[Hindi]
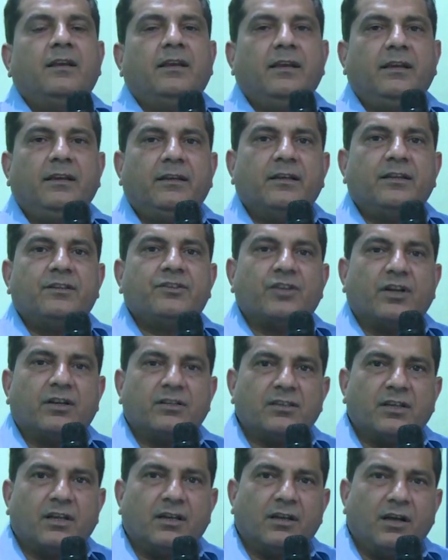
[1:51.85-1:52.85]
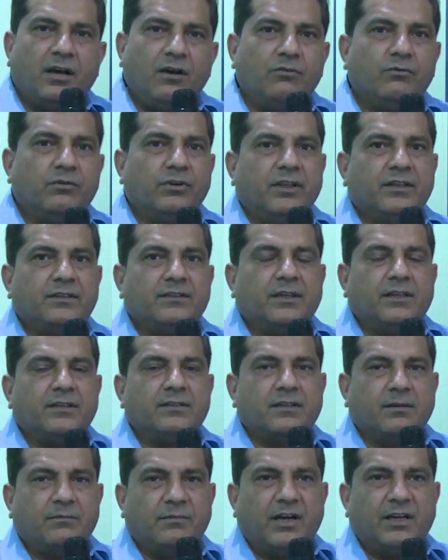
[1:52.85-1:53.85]
इनकी चर्चा ना होने से
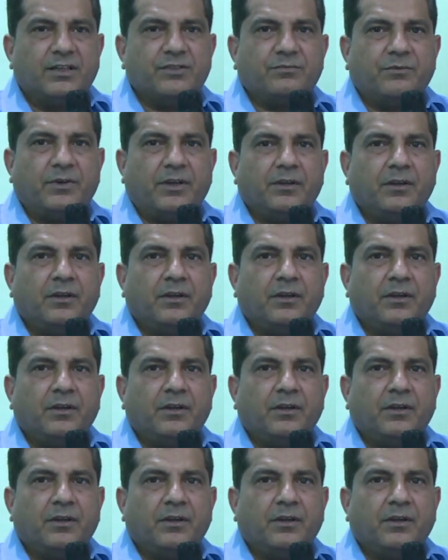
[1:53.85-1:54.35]
समाज में